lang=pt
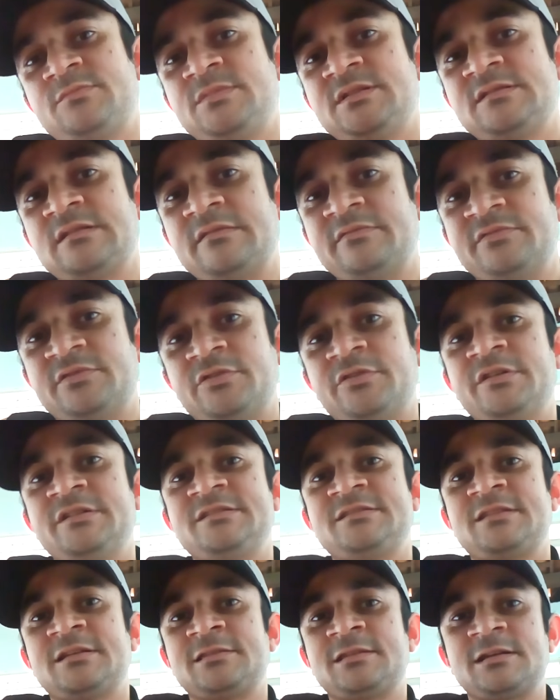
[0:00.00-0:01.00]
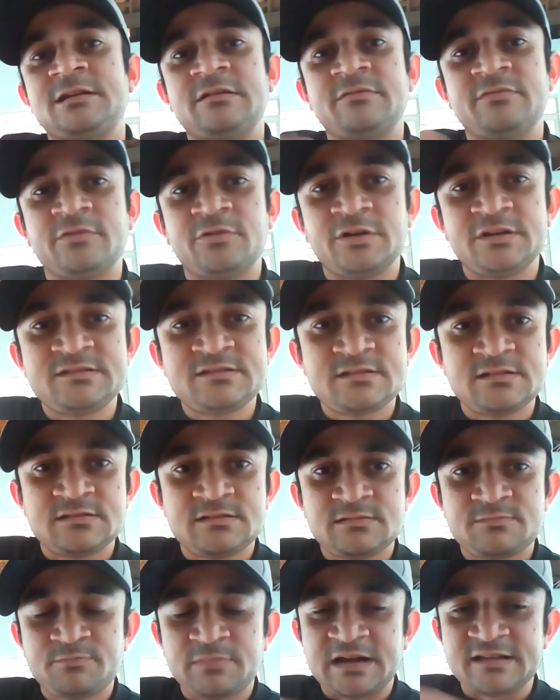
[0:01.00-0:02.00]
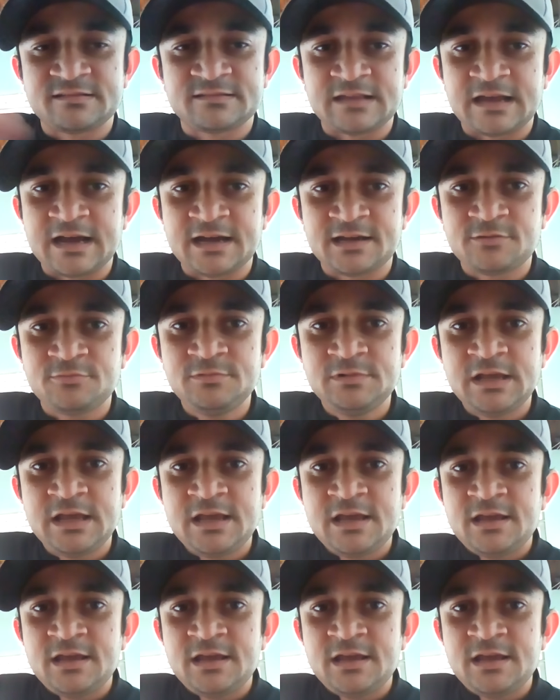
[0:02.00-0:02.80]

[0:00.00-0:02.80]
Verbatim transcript: bisavós, tataravós que passaram